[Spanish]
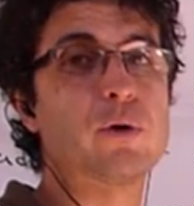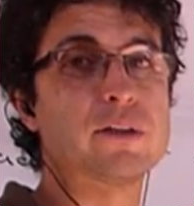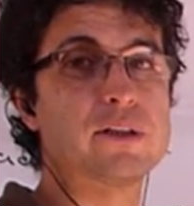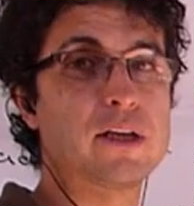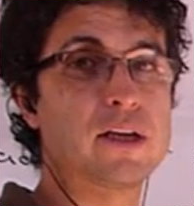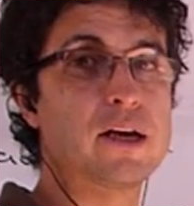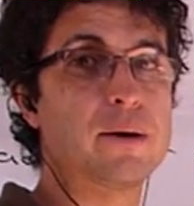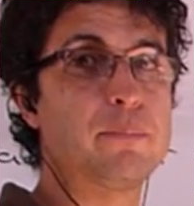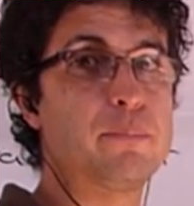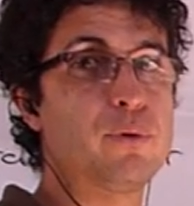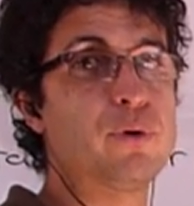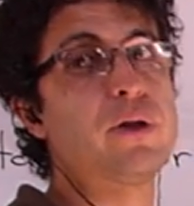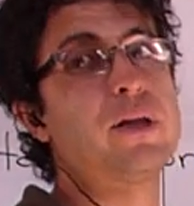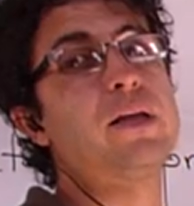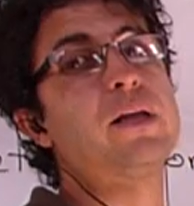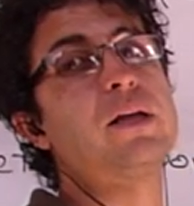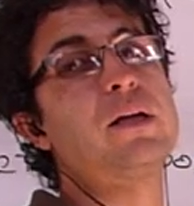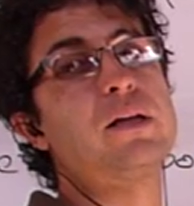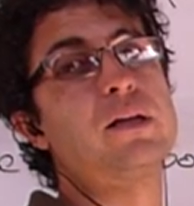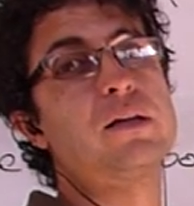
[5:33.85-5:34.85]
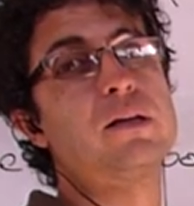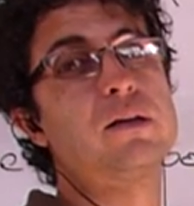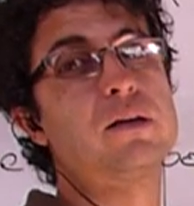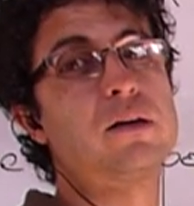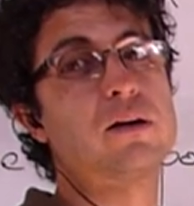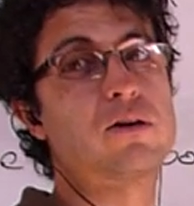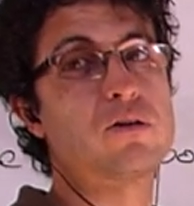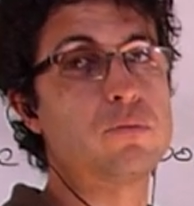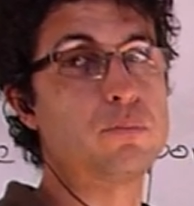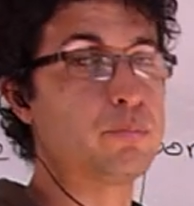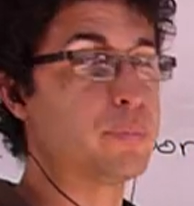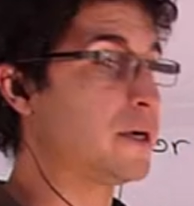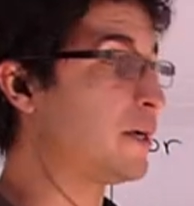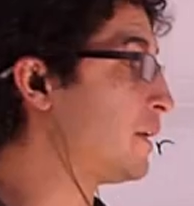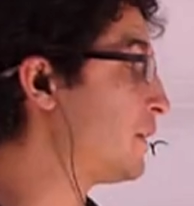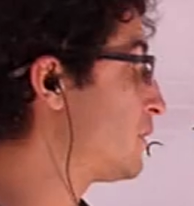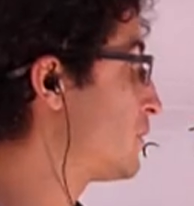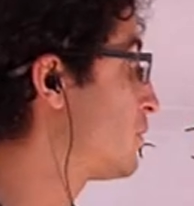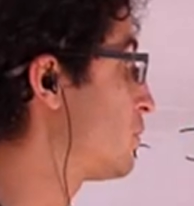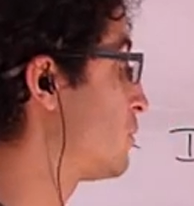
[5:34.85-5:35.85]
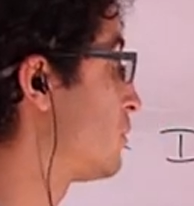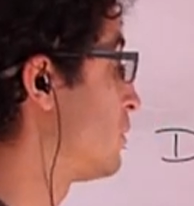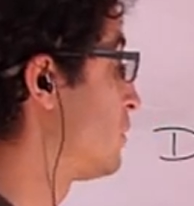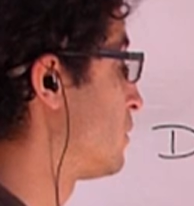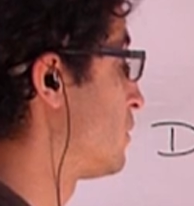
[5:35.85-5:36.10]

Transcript: cuántica puede romper esto.